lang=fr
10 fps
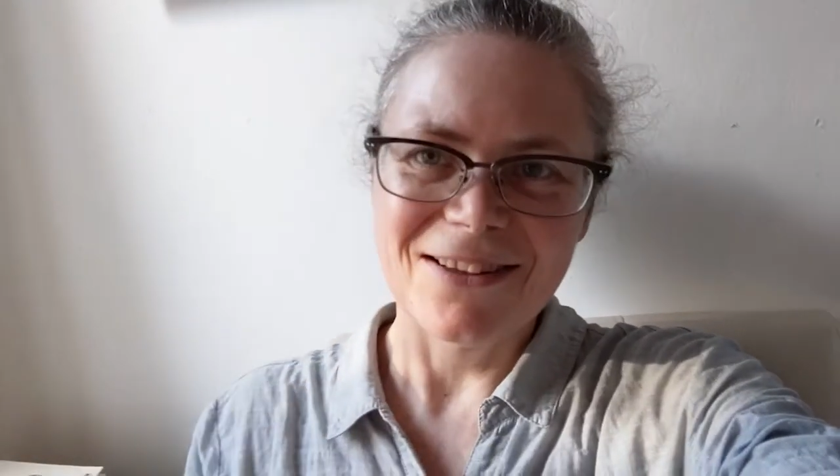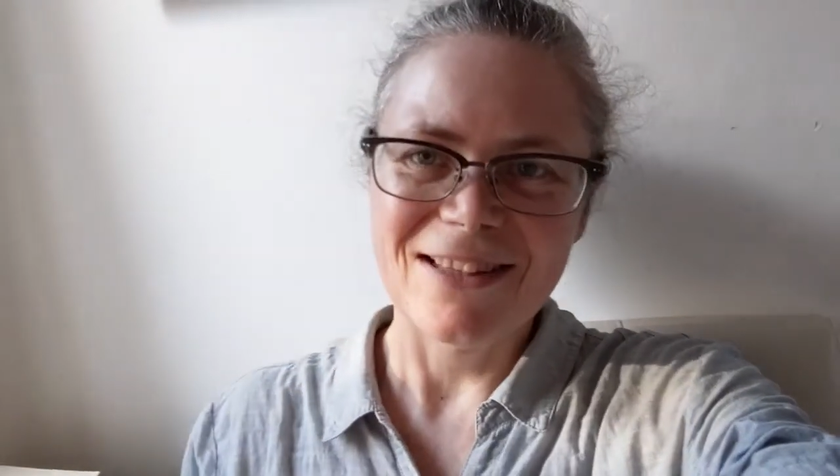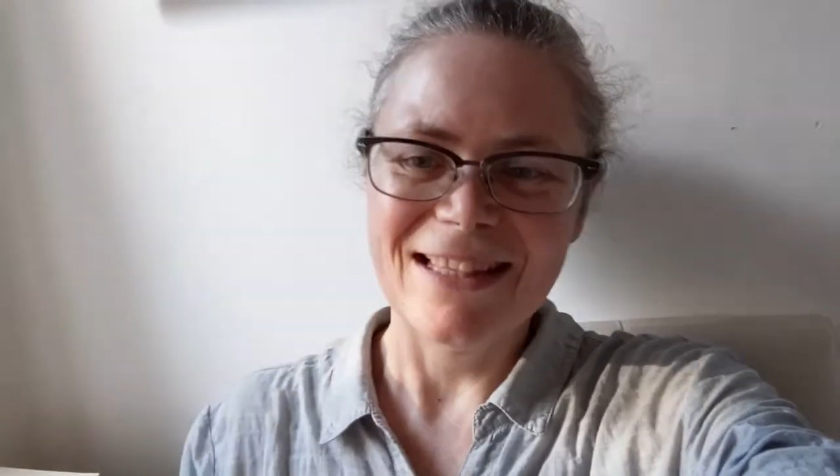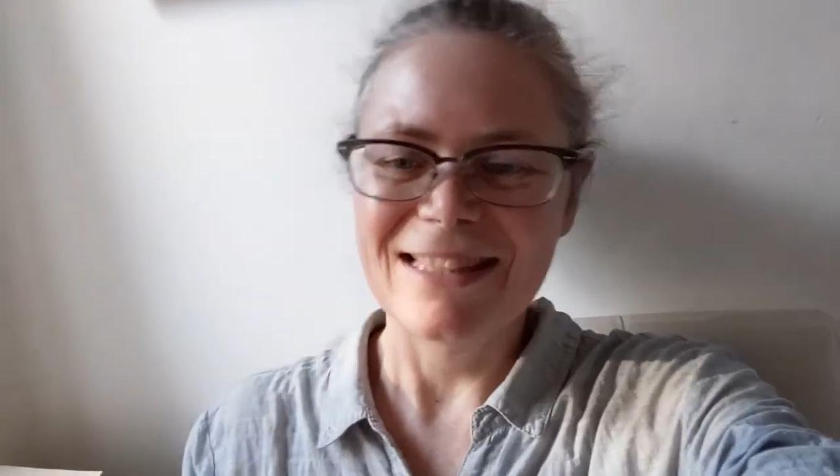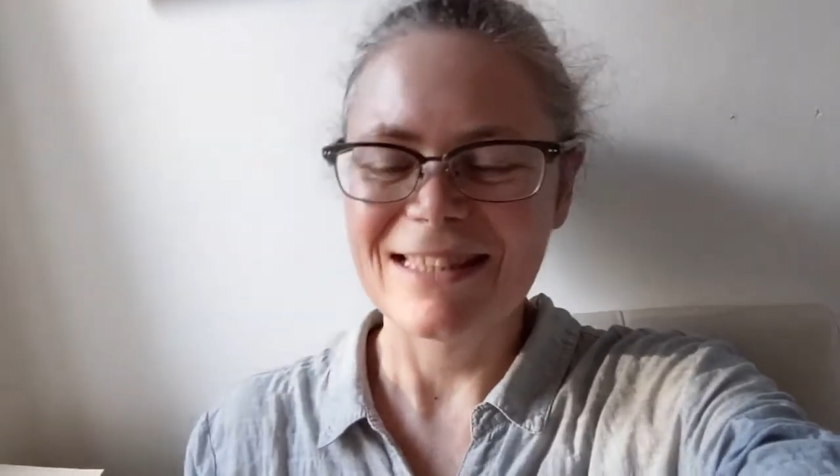dans
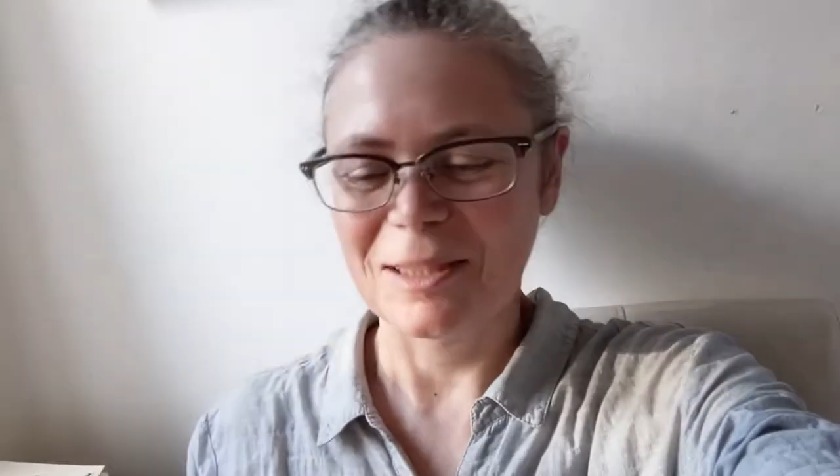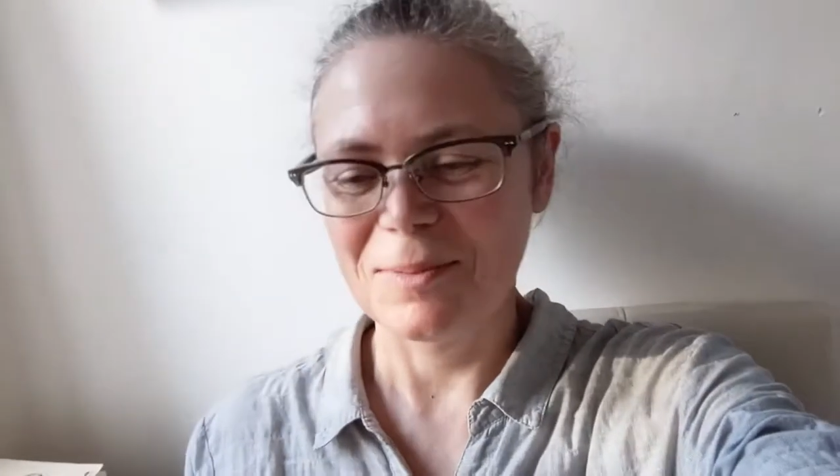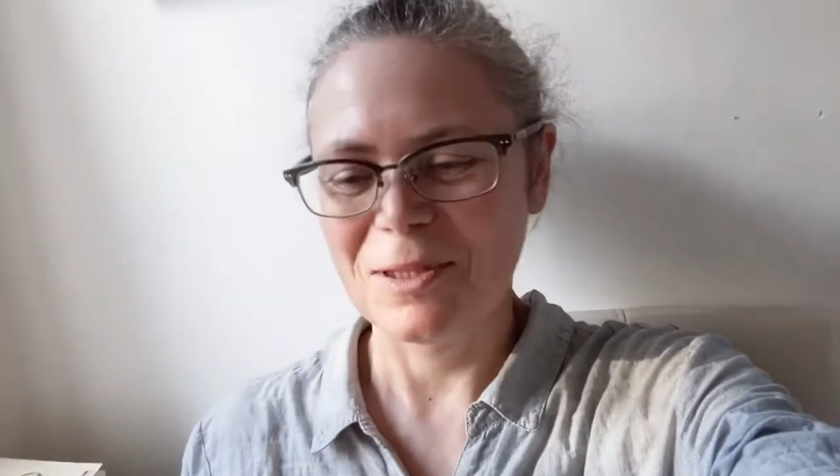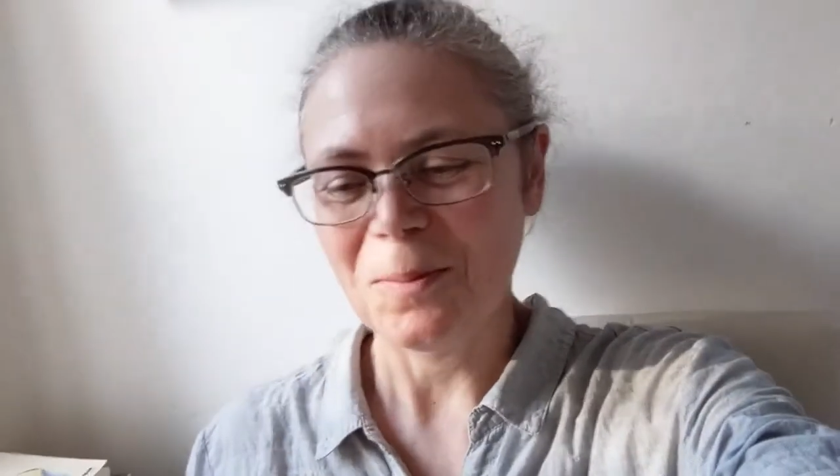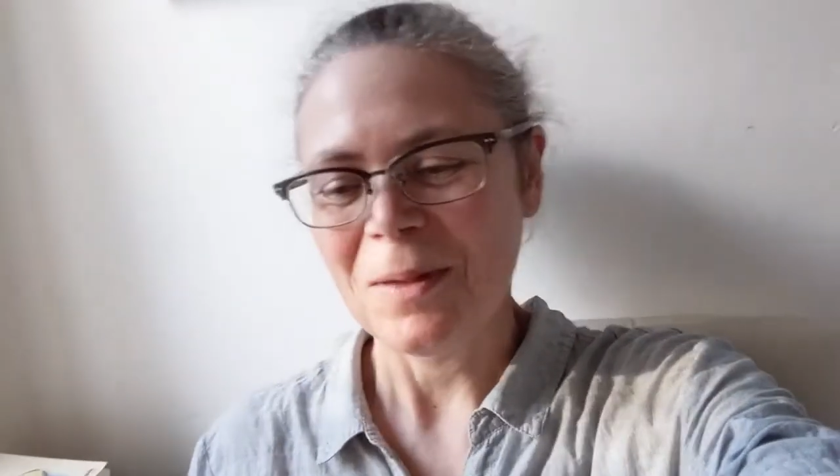la
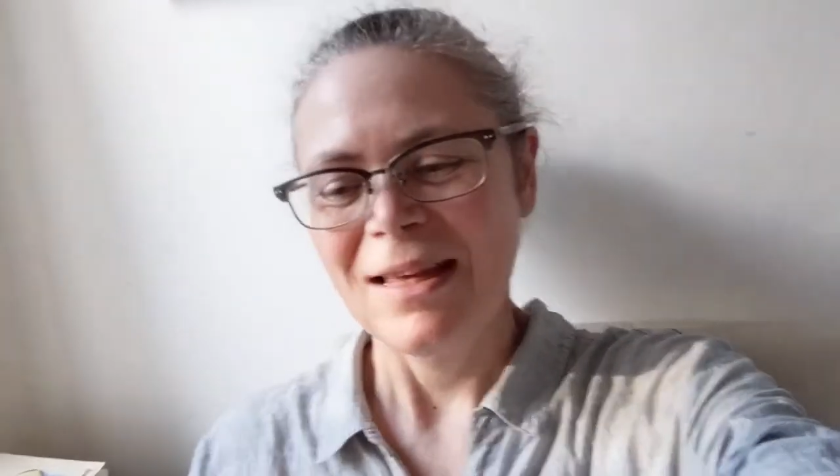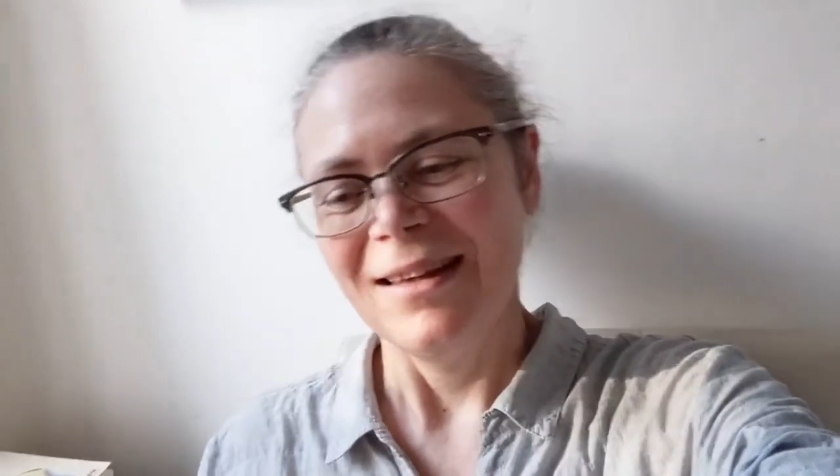description.